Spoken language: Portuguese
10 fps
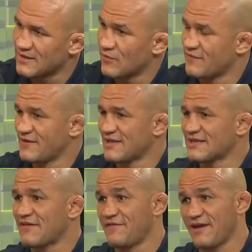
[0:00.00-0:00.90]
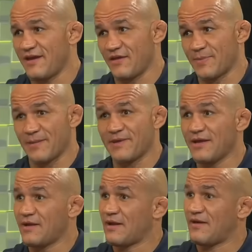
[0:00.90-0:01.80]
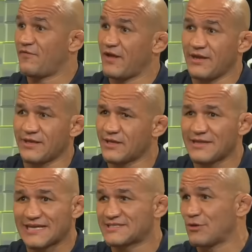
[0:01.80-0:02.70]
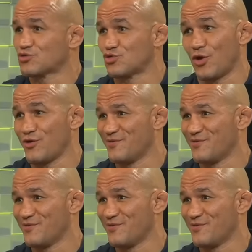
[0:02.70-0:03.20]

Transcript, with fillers: eu via na TV. Pra mim era. Foi o melhor evento que eu já lutei.